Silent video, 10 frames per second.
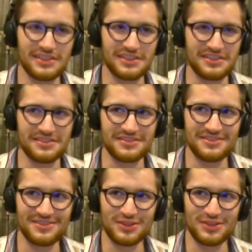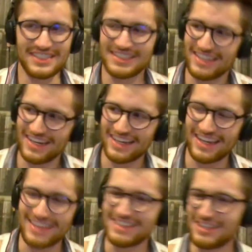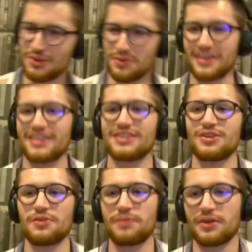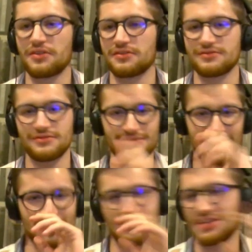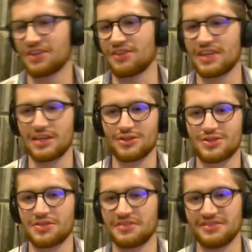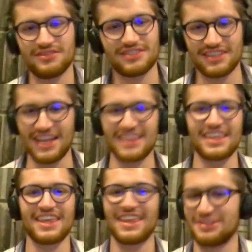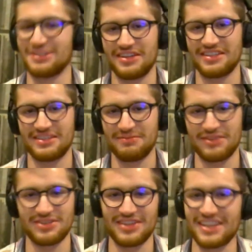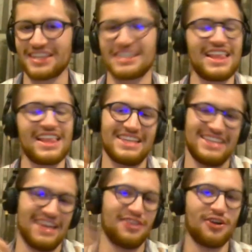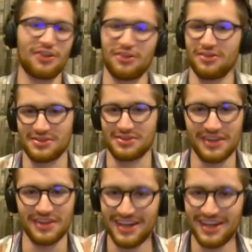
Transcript: eh, no sé si estar agradecido o no agradecido, pero he escuchado del horror cantidad de historias impresionantes y las que no conozco,